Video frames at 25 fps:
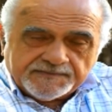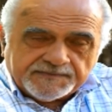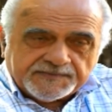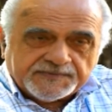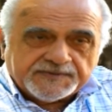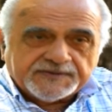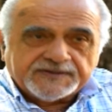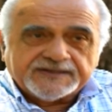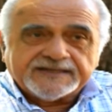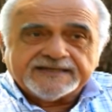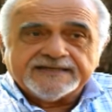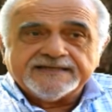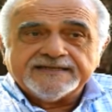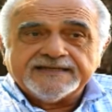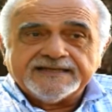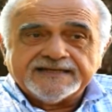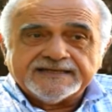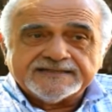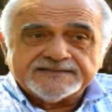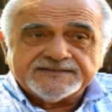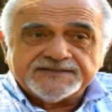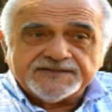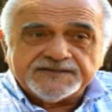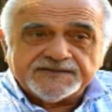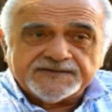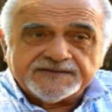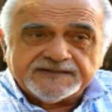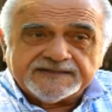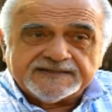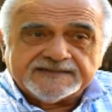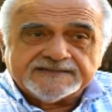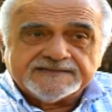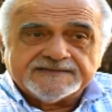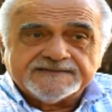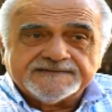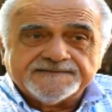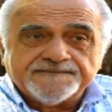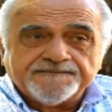por generaciones,
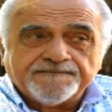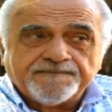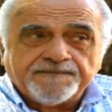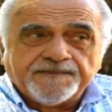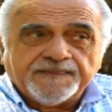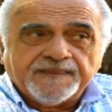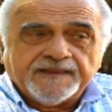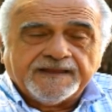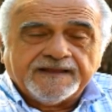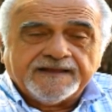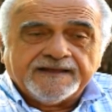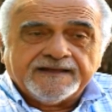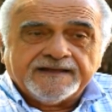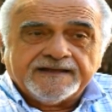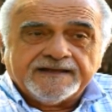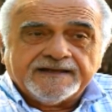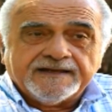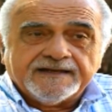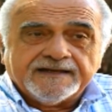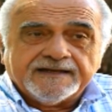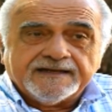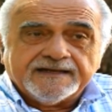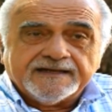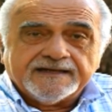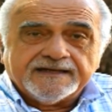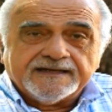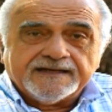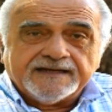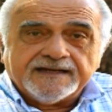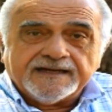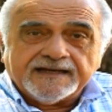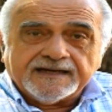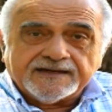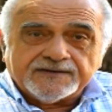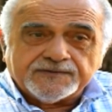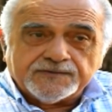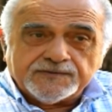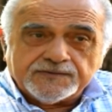
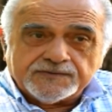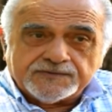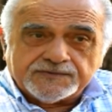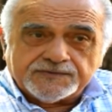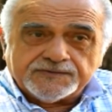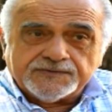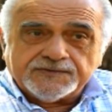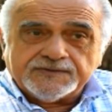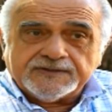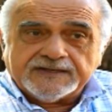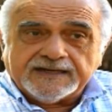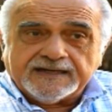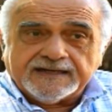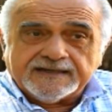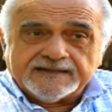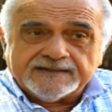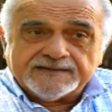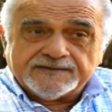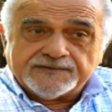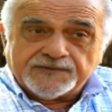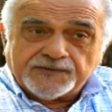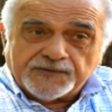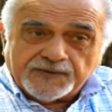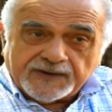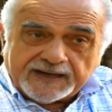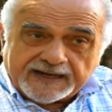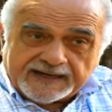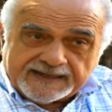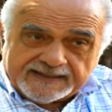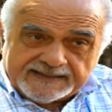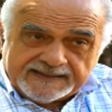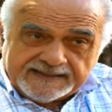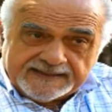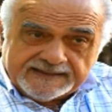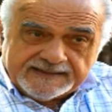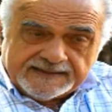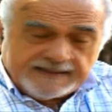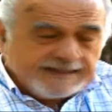la cultura guaraní,
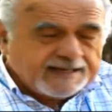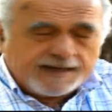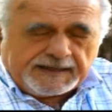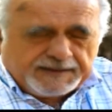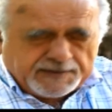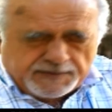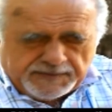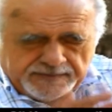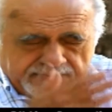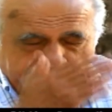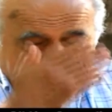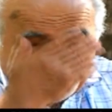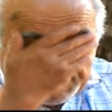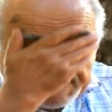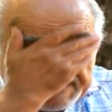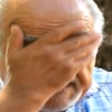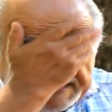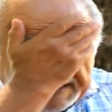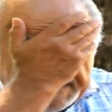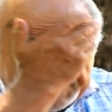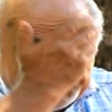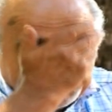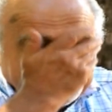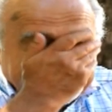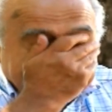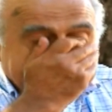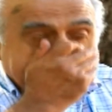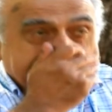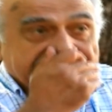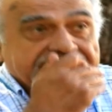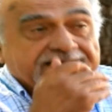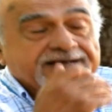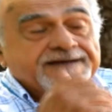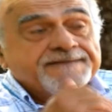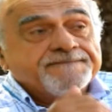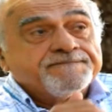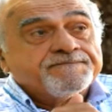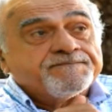la cultura jesuítica,